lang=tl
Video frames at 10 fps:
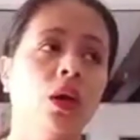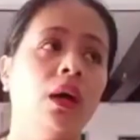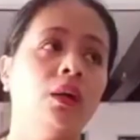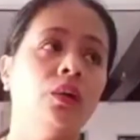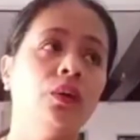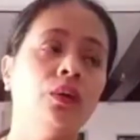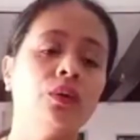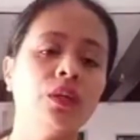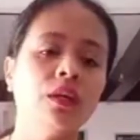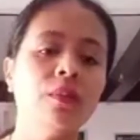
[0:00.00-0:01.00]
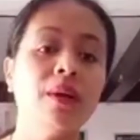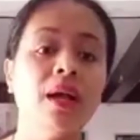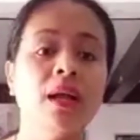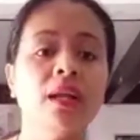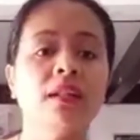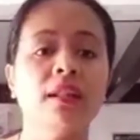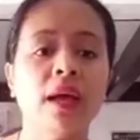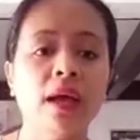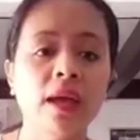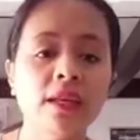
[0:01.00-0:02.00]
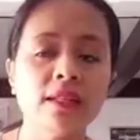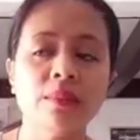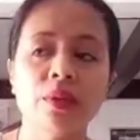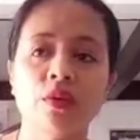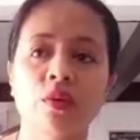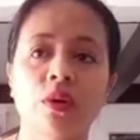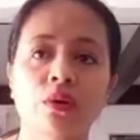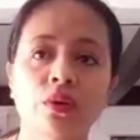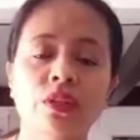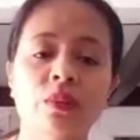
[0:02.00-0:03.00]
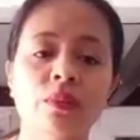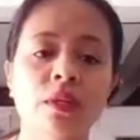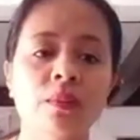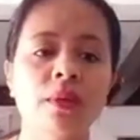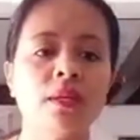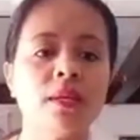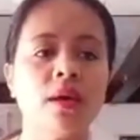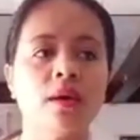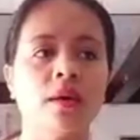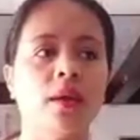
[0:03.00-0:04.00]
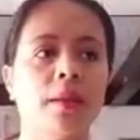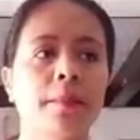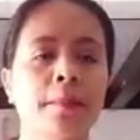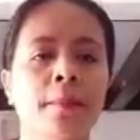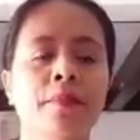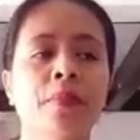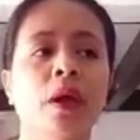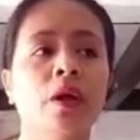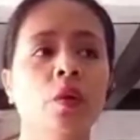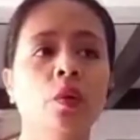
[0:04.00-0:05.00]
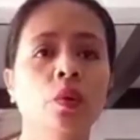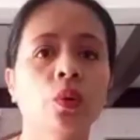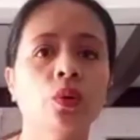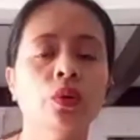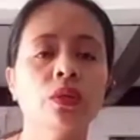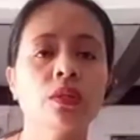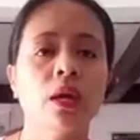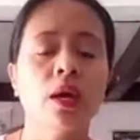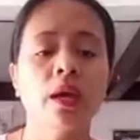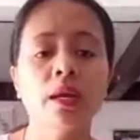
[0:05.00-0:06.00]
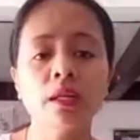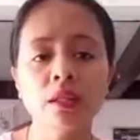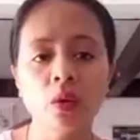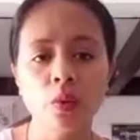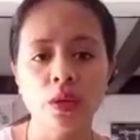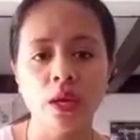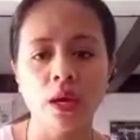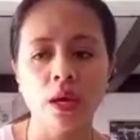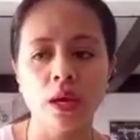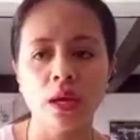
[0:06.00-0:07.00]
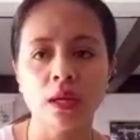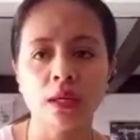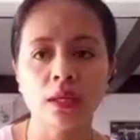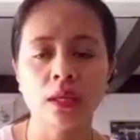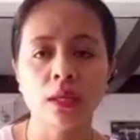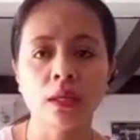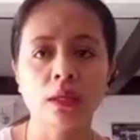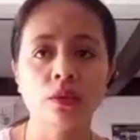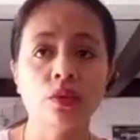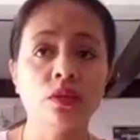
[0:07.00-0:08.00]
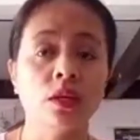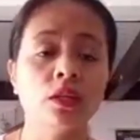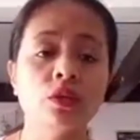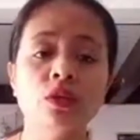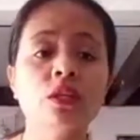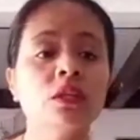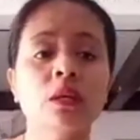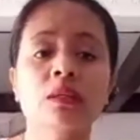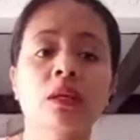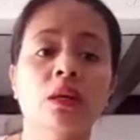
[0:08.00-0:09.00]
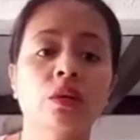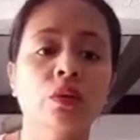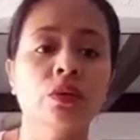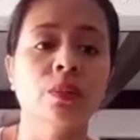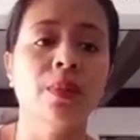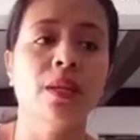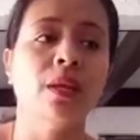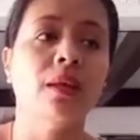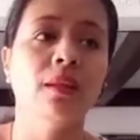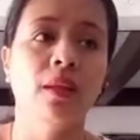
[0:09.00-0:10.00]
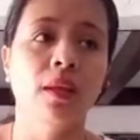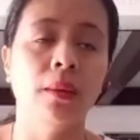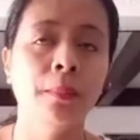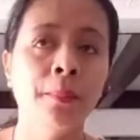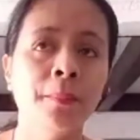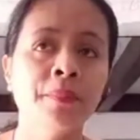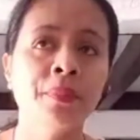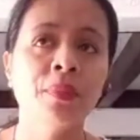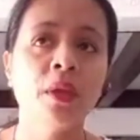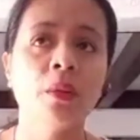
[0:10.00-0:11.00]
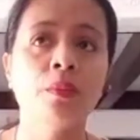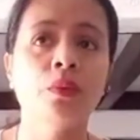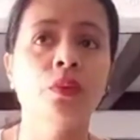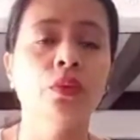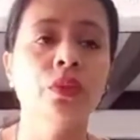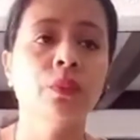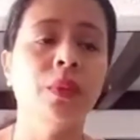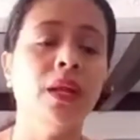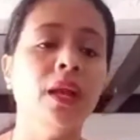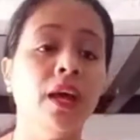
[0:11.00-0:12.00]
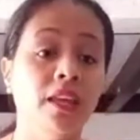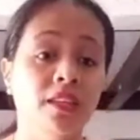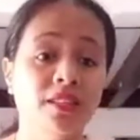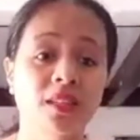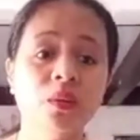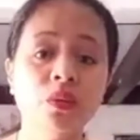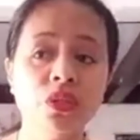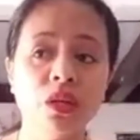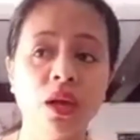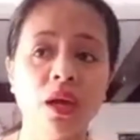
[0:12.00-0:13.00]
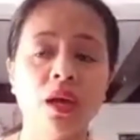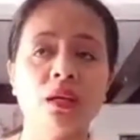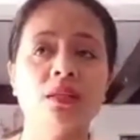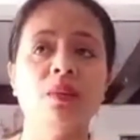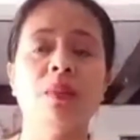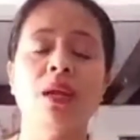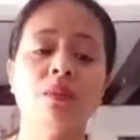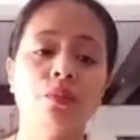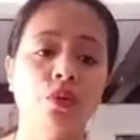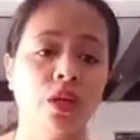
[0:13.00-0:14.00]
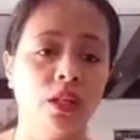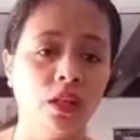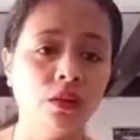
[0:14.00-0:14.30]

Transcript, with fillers: ano, saan ka ba galing tay? Sabi ko ganun. Sabi, sabi niya sa akin, ano, sa anak daw niya, dun sa, dun din sa, sa ano, sa Manila din. Tapos, pinalayas daw siya kasi palamunin